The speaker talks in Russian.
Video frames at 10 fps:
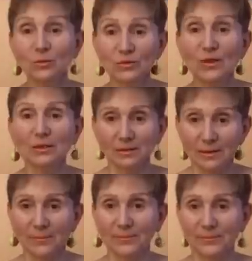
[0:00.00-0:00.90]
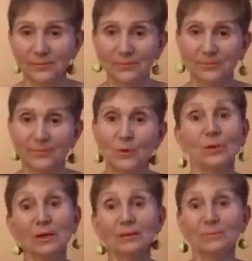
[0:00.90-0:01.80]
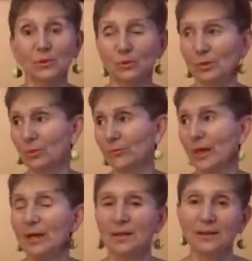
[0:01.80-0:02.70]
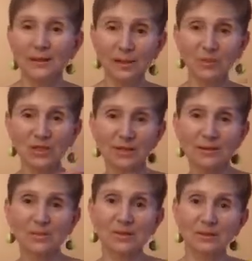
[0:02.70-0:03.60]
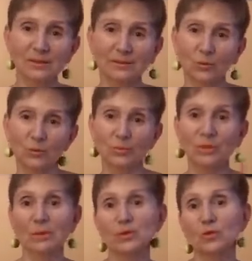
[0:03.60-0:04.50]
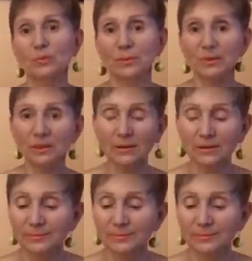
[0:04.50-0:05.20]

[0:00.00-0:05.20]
уверена, но я подумаю. И я пошла там, сделала такой небольшой променад,